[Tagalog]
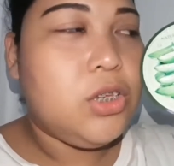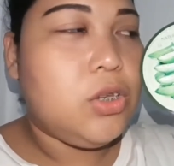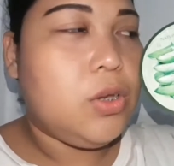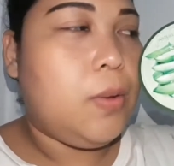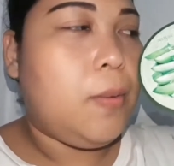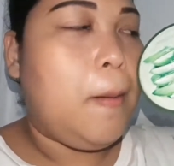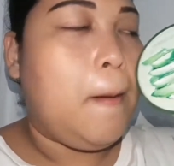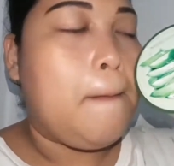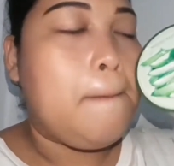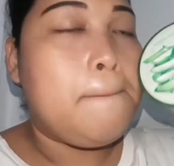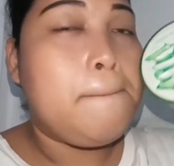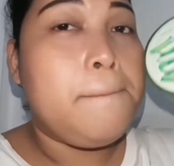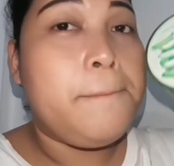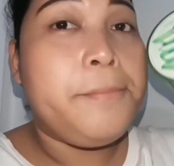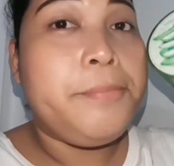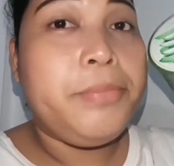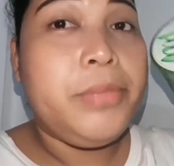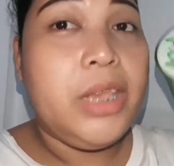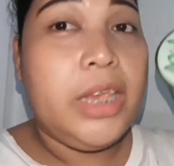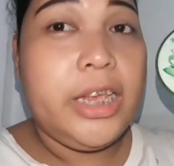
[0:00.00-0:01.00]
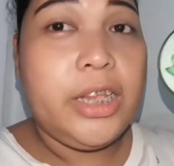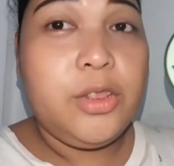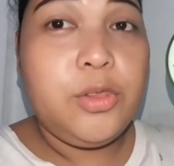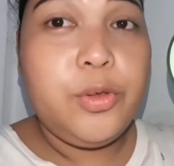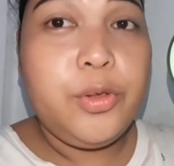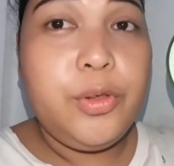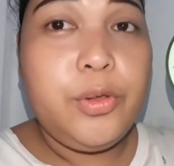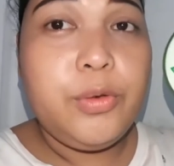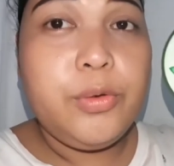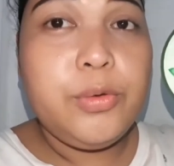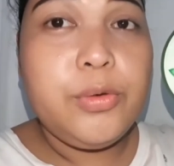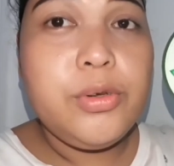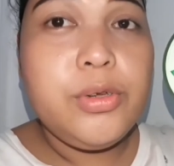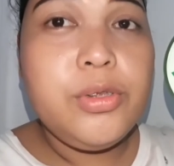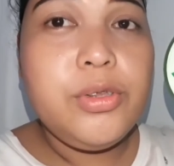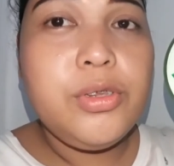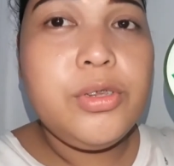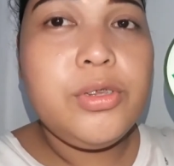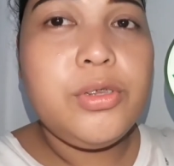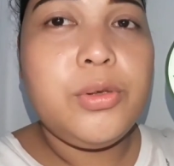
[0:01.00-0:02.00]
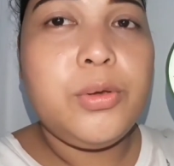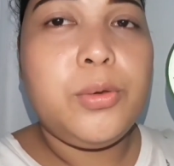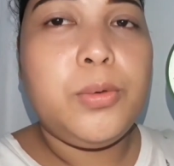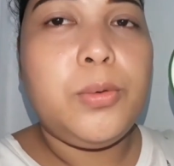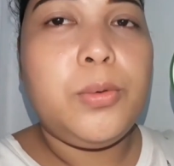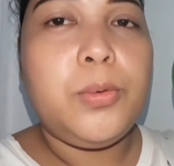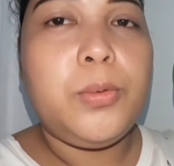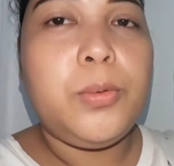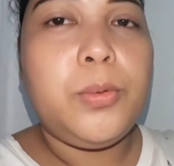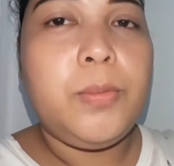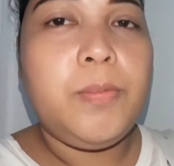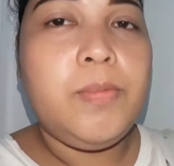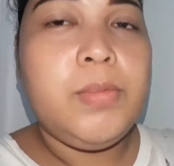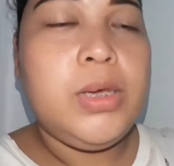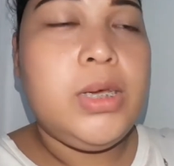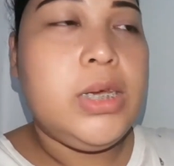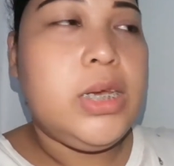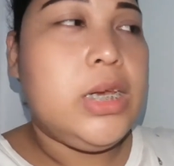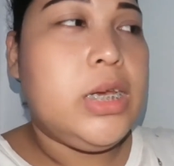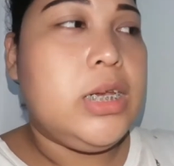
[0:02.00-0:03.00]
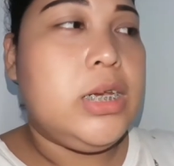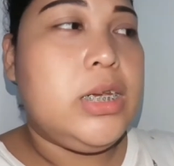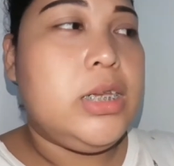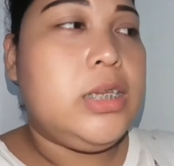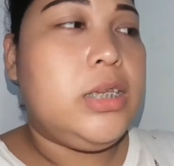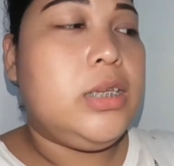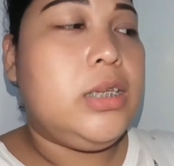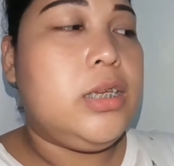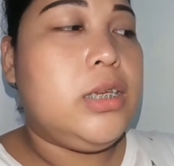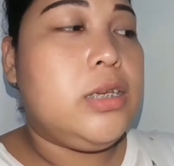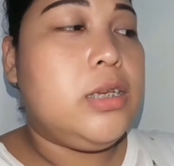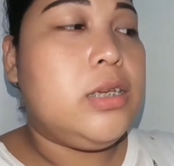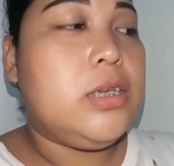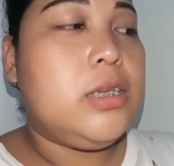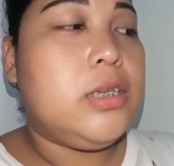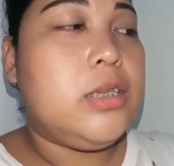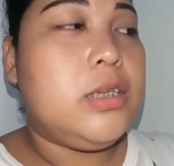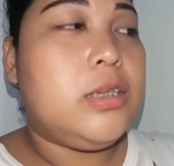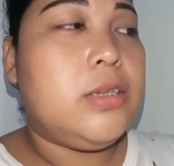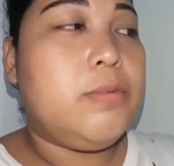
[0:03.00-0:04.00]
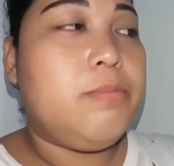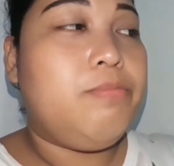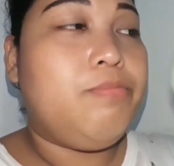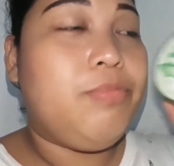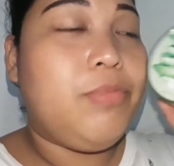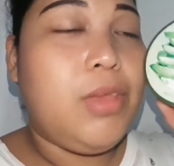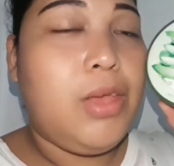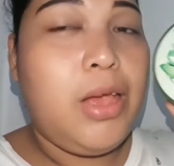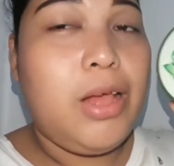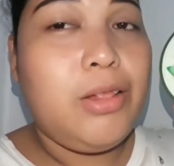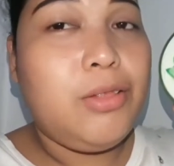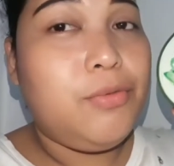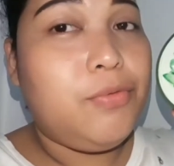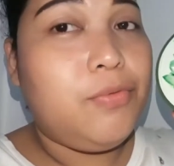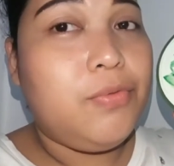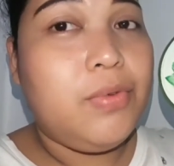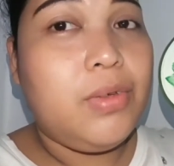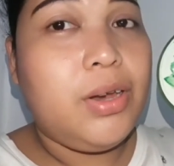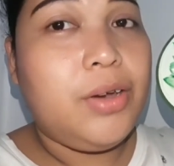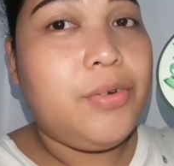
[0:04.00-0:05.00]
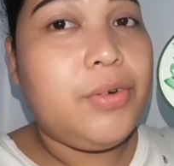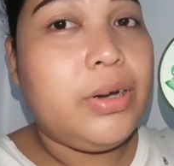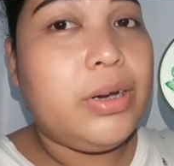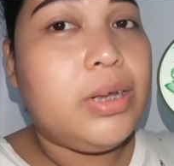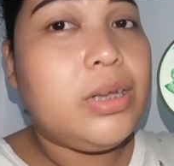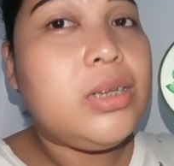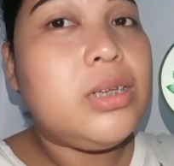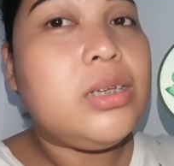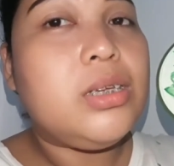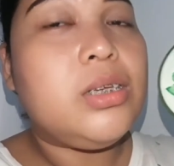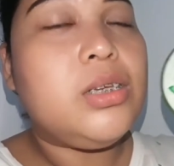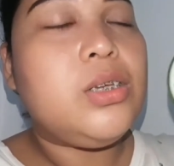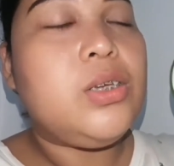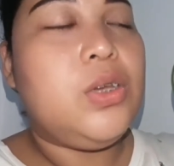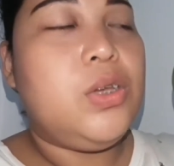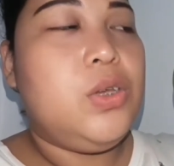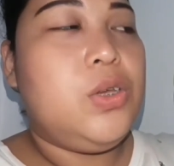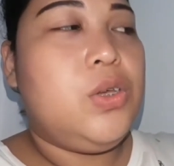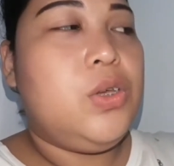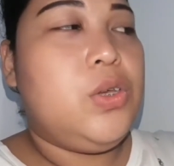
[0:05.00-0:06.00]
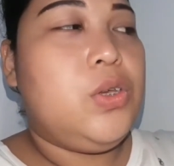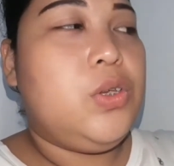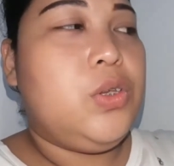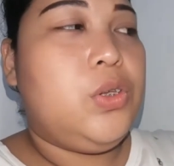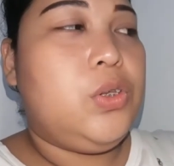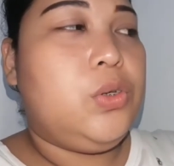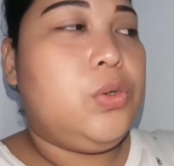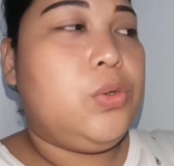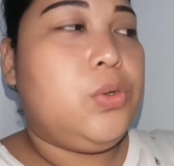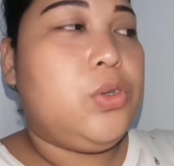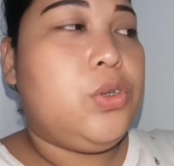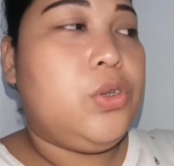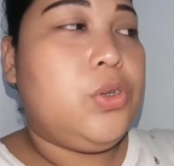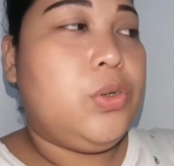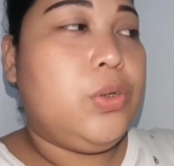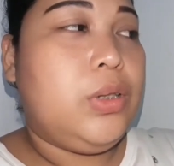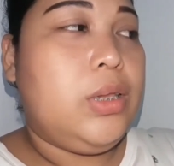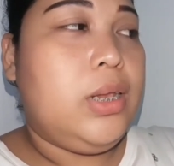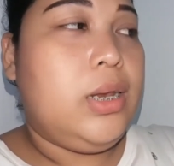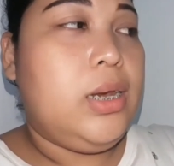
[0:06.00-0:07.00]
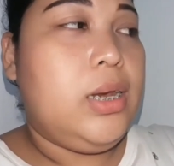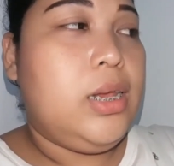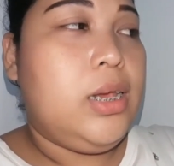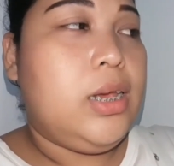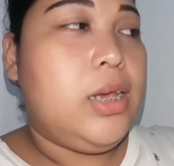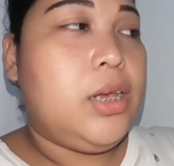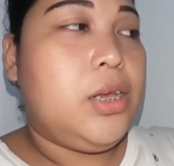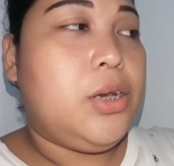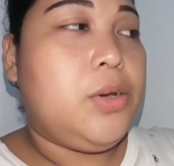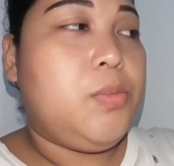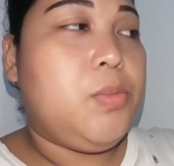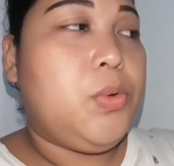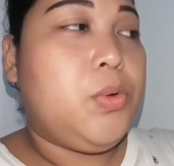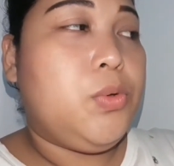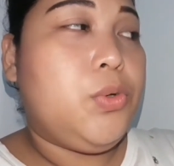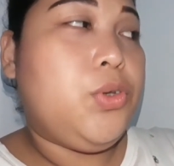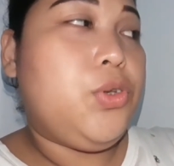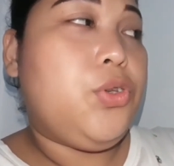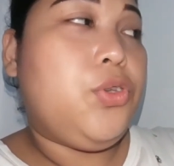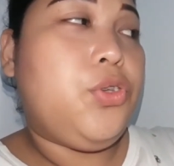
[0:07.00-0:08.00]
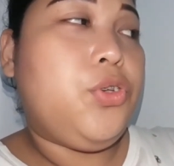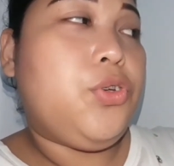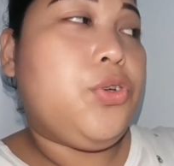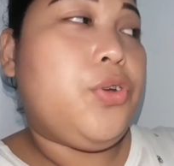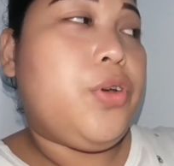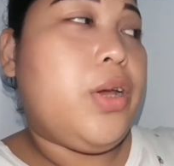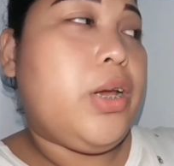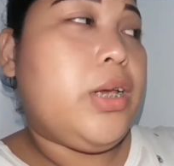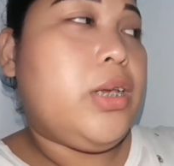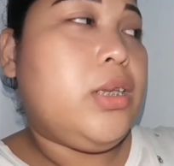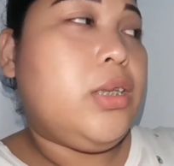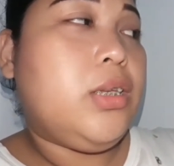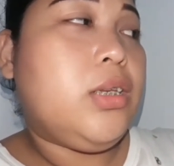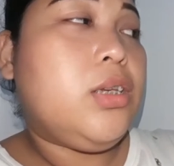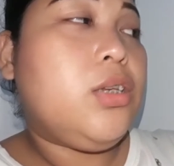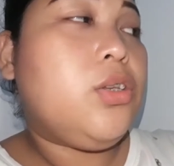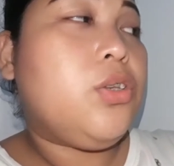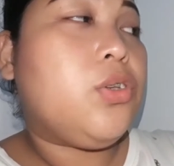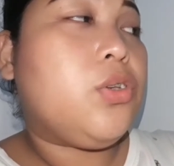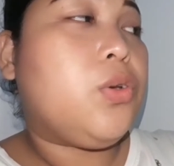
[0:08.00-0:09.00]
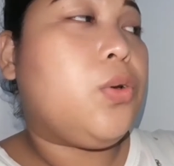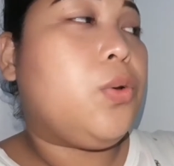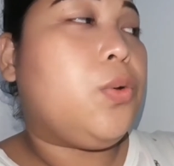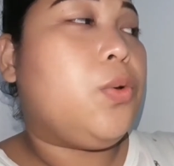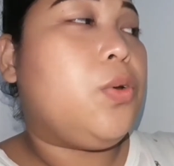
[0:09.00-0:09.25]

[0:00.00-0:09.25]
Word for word: So, ito yon So, this is aloe vera sa Sarasatini and Moisturizing so